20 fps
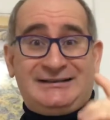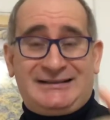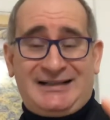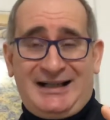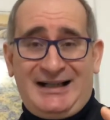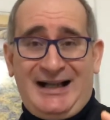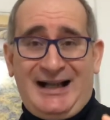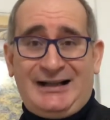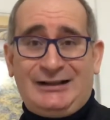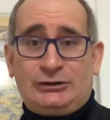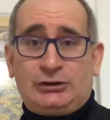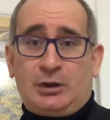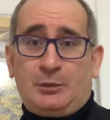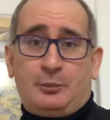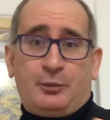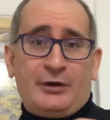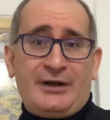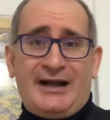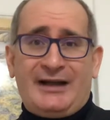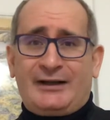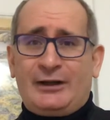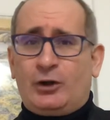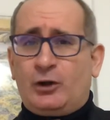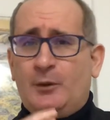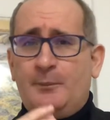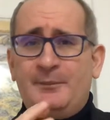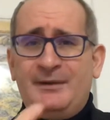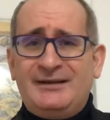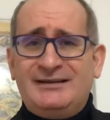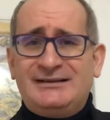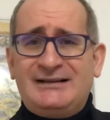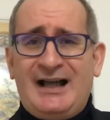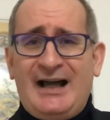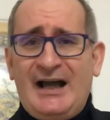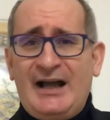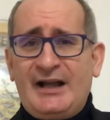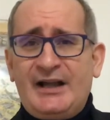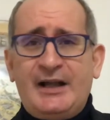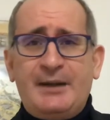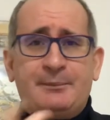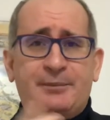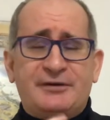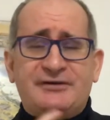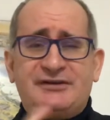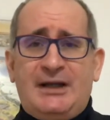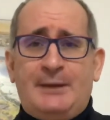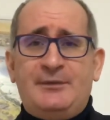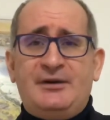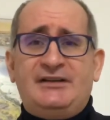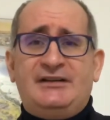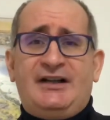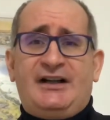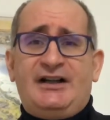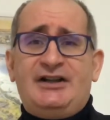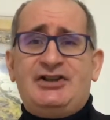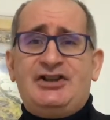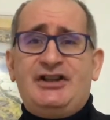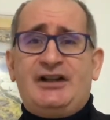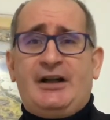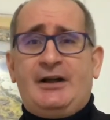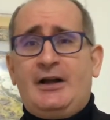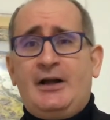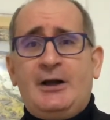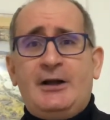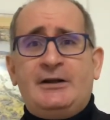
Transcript: Tra l'altro puoi anche commentare e possiamo interagire.